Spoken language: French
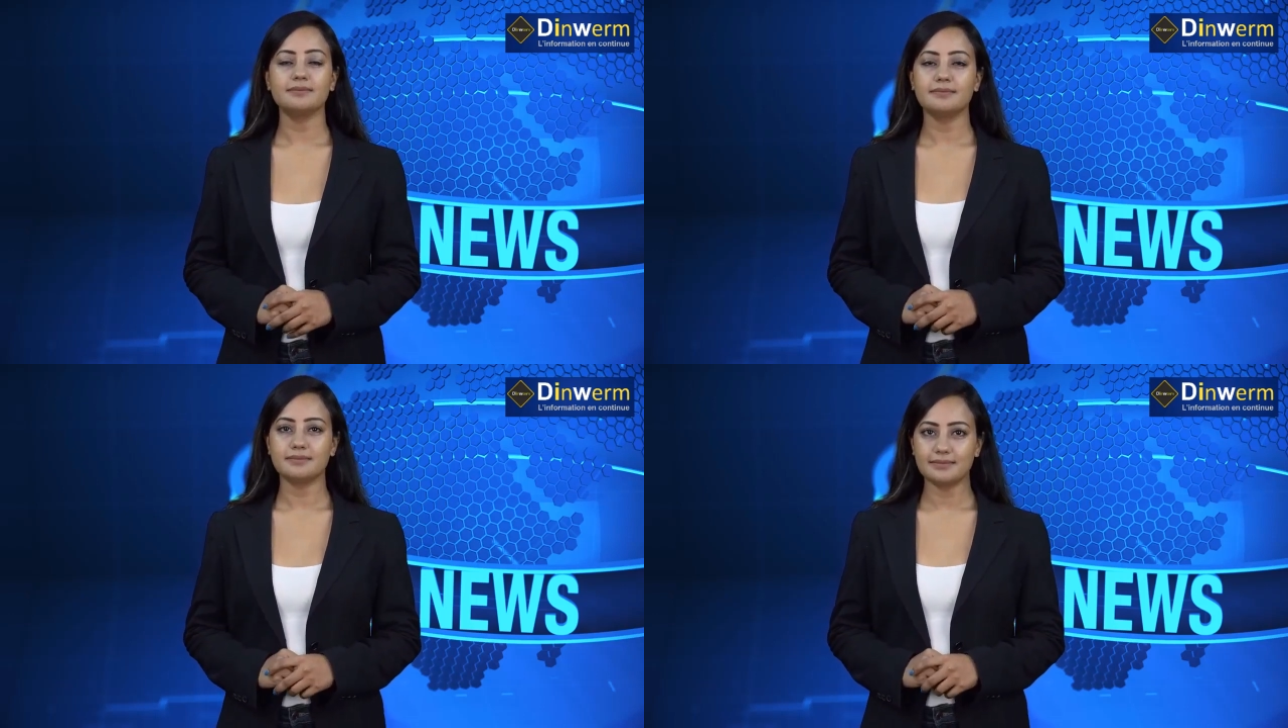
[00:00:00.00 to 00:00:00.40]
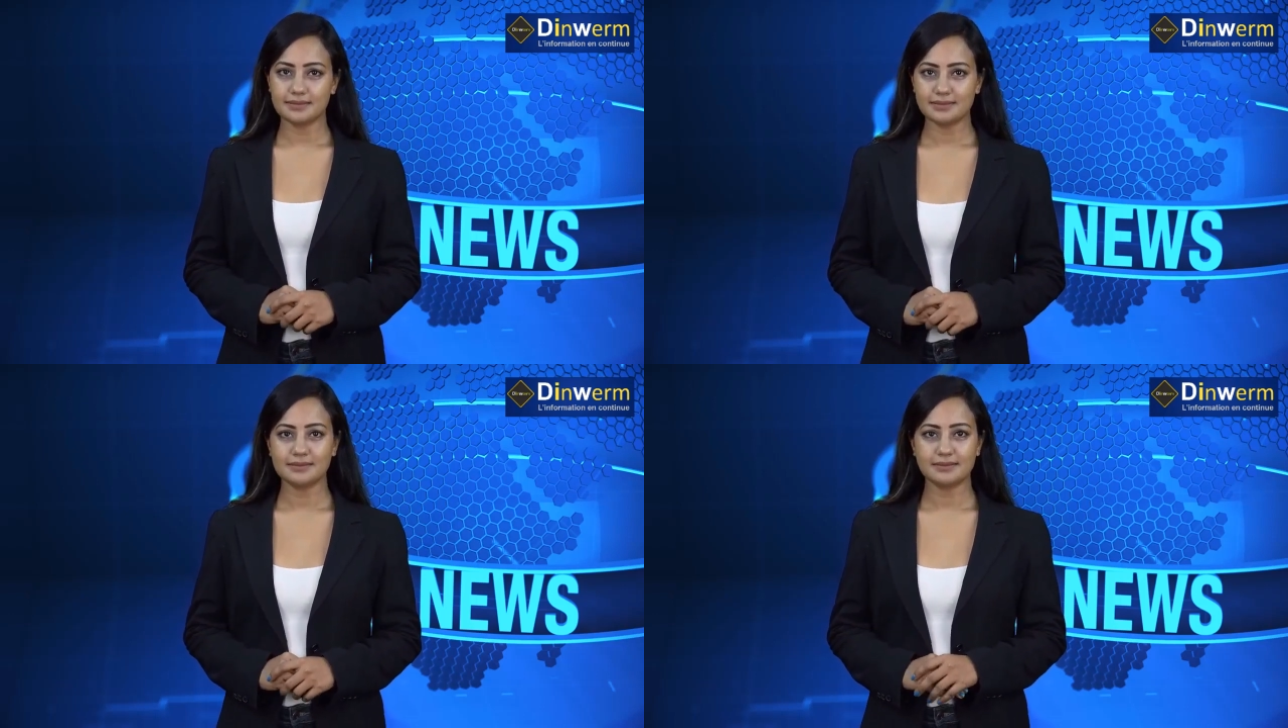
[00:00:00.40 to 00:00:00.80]
le
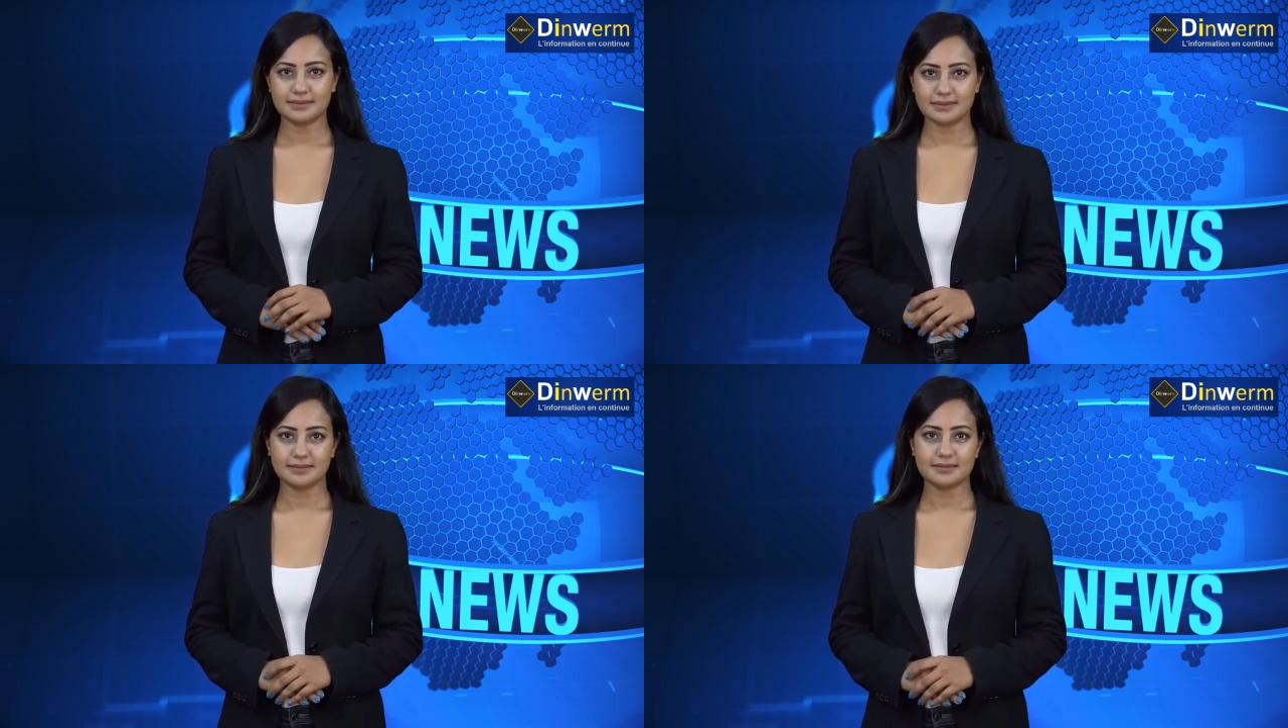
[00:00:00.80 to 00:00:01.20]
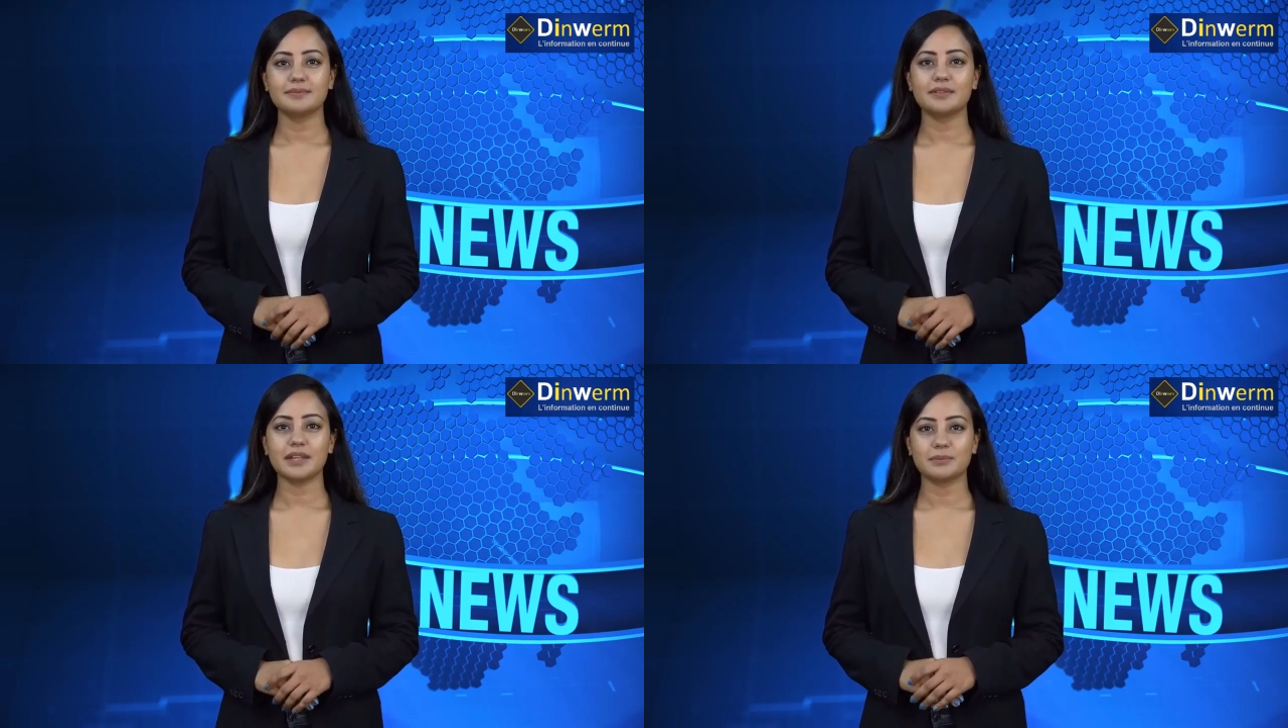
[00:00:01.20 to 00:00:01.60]
tribunal a
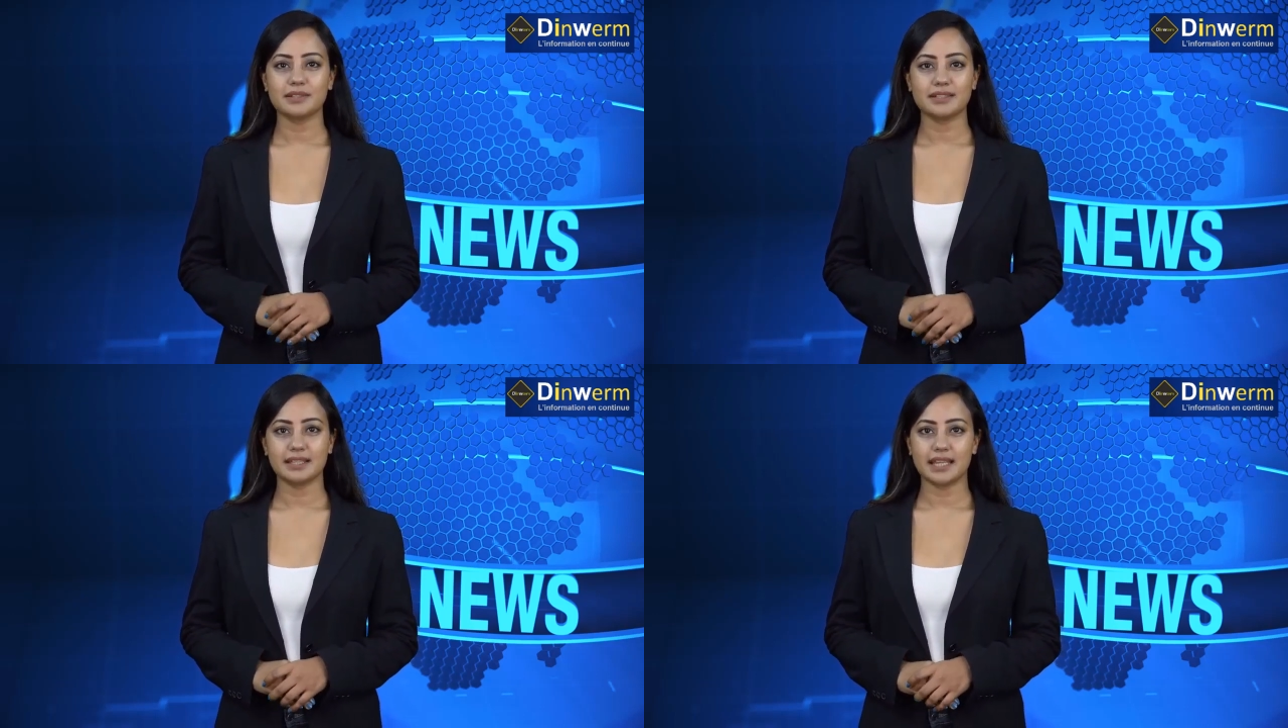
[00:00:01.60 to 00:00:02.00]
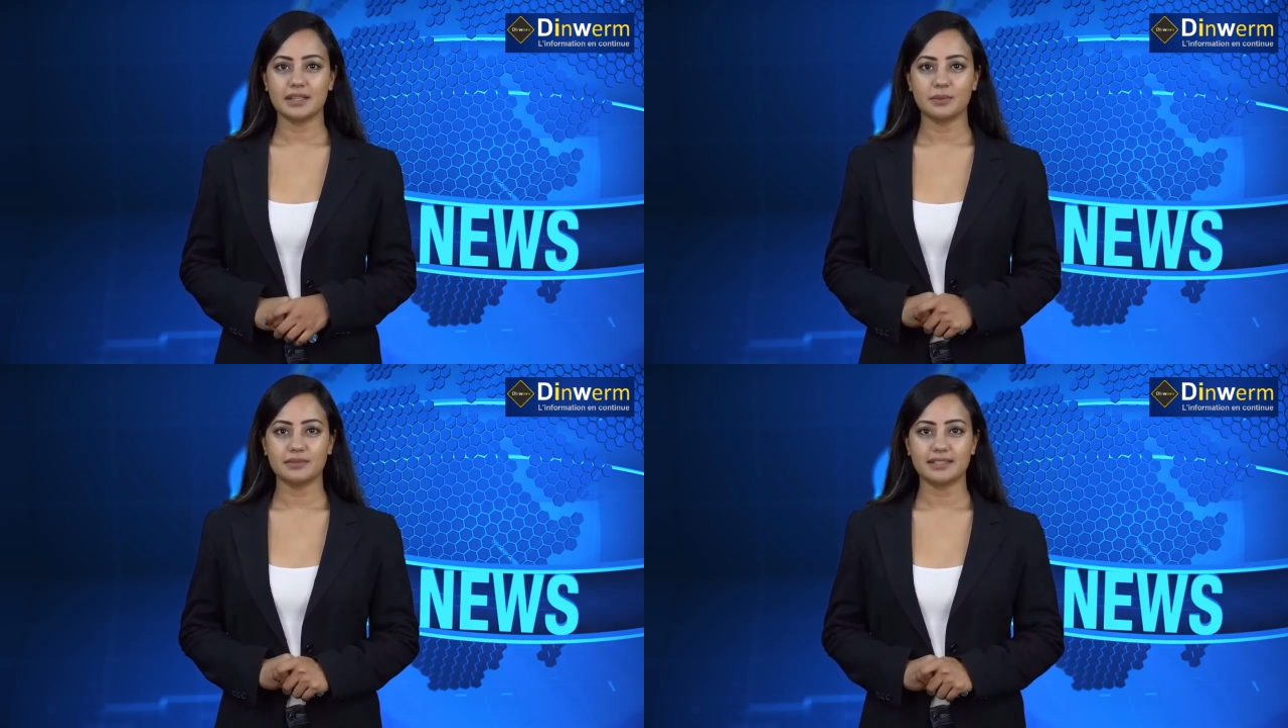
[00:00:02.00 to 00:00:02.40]
demandé qu'une
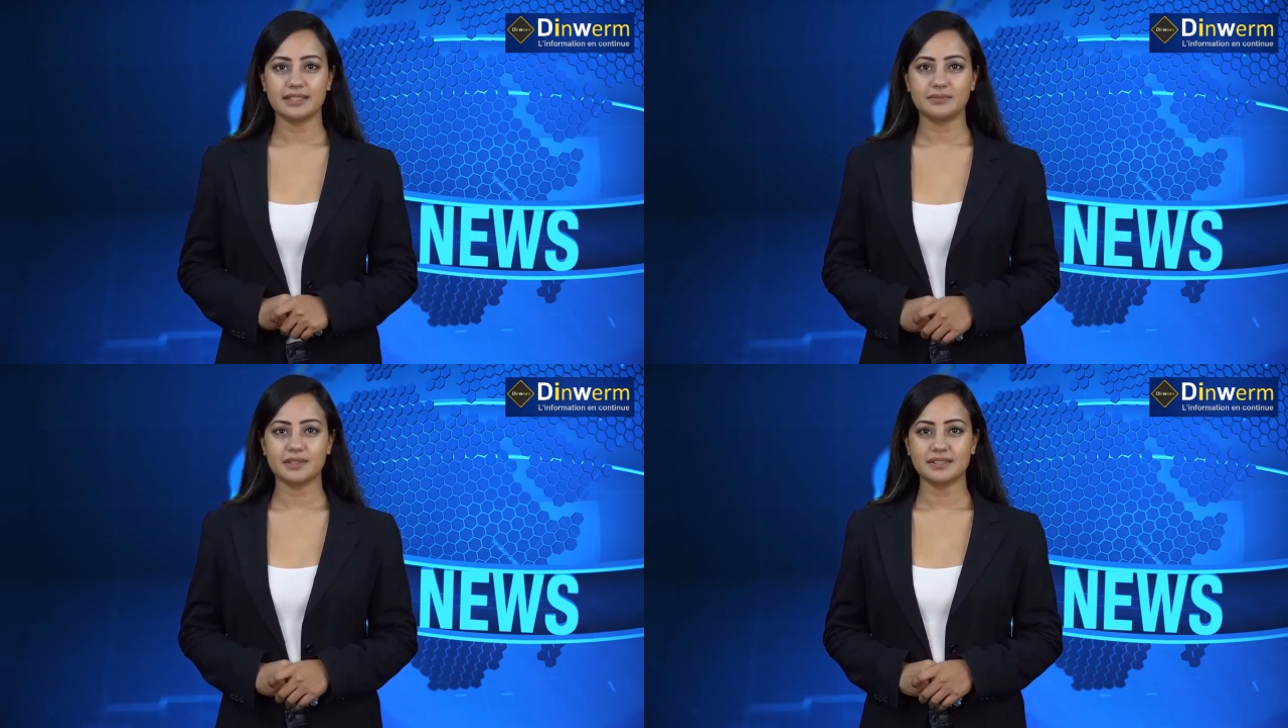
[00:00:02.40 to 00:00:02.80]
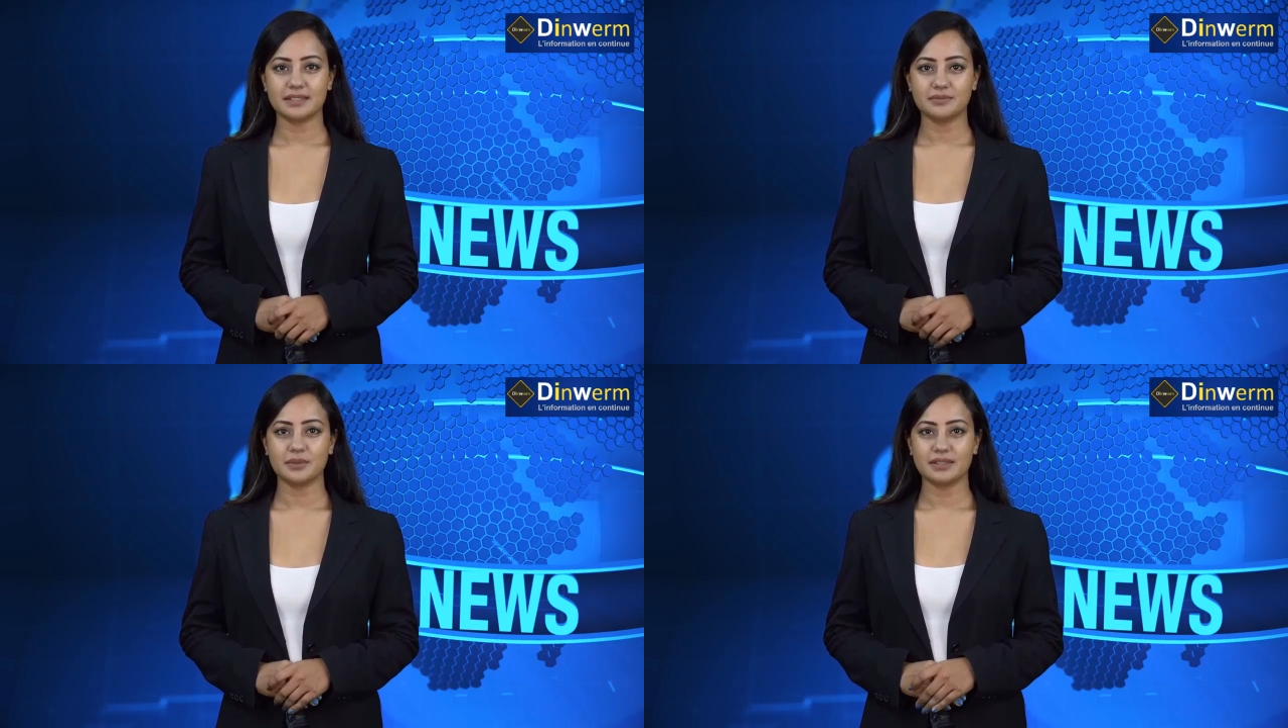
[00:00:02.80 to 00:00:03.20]
procédure soit menée pour
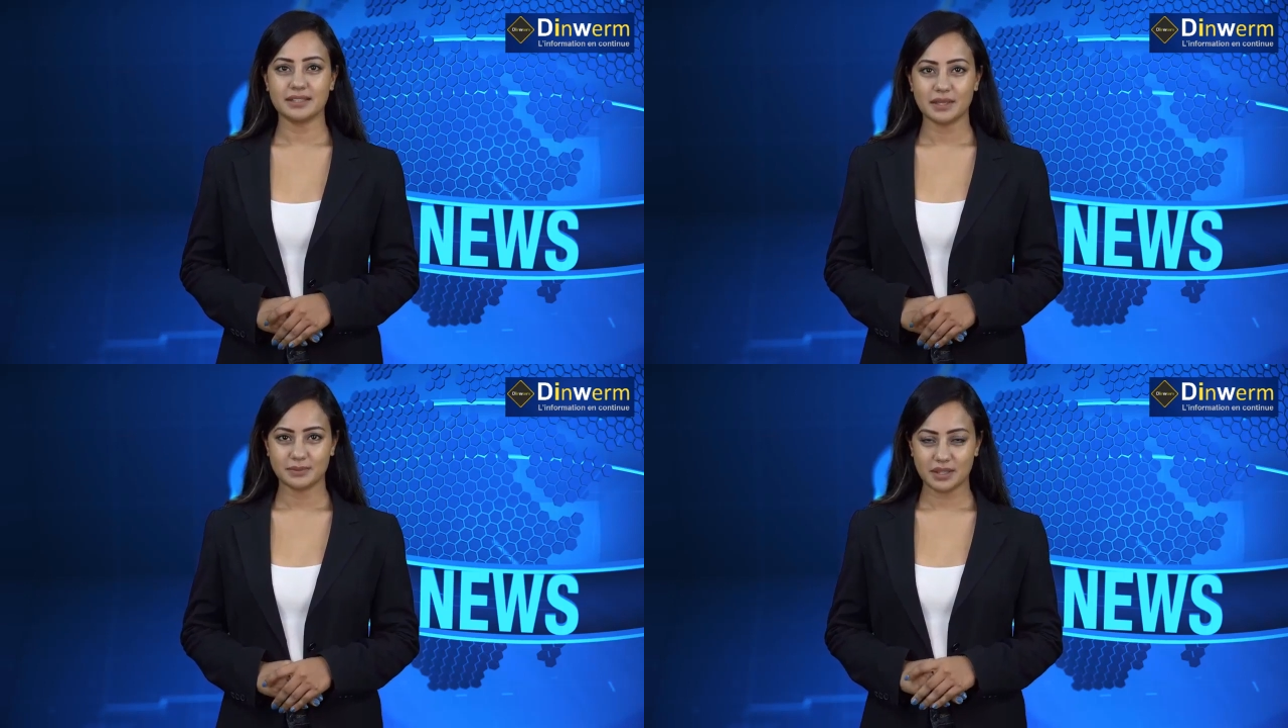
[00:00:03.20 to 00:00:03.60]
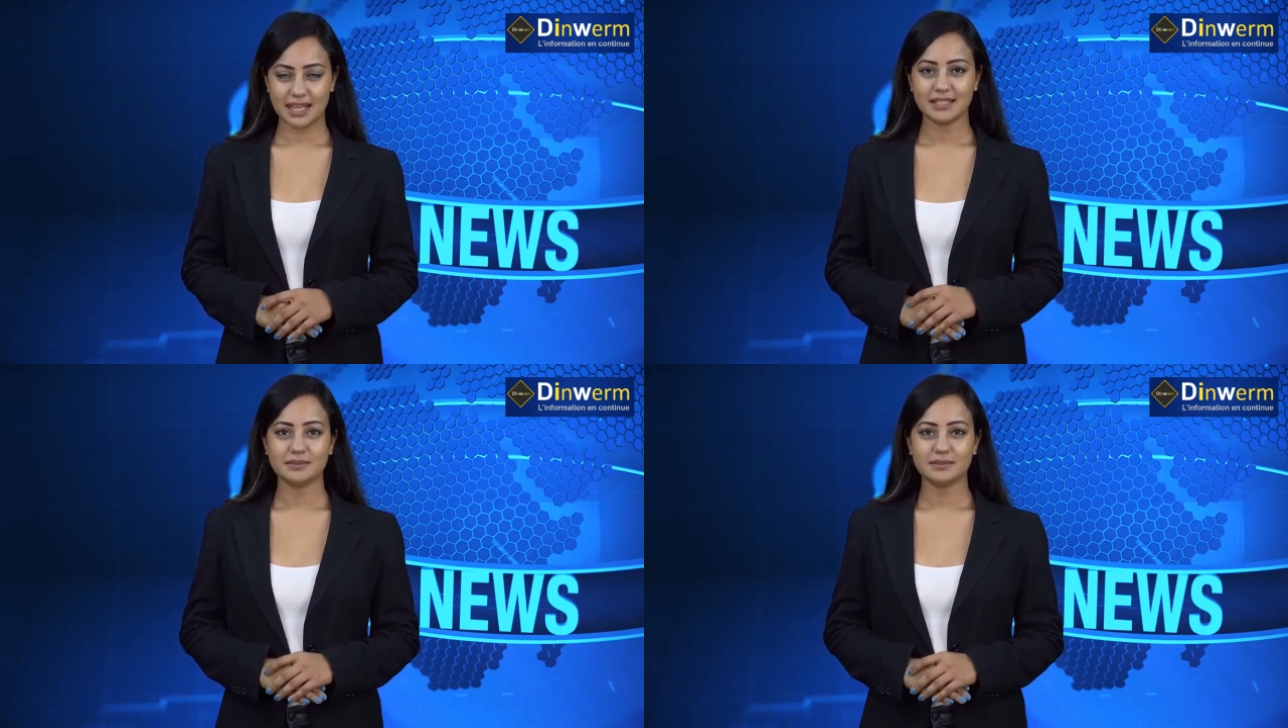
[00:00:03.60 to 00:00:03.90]
retirer ce bandeau